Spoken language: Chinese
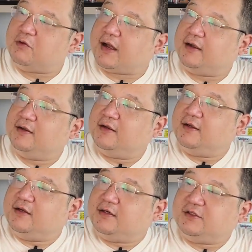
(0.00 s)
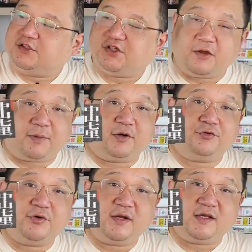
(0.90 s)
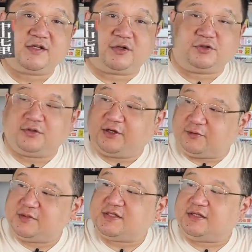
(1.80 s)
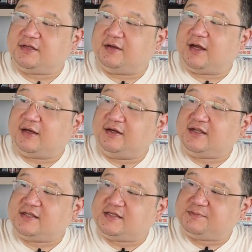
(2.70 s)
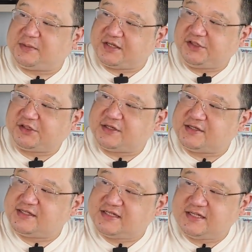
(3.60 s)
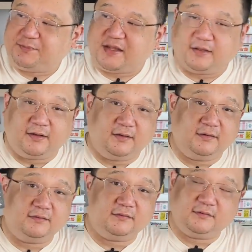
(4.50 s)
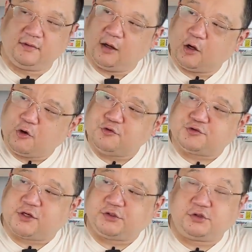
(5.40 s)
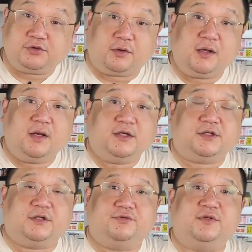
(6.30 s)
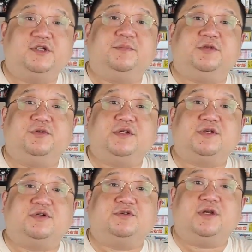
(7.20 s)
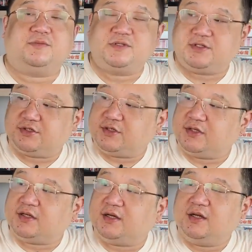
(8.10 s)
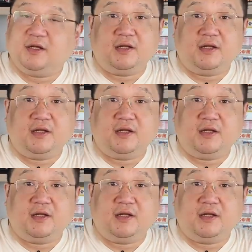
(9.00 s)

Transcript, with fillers: 动啊，这本推理小说了不起啊，令评审激辩的。候选之众，这个推这本推理小说了不起是一个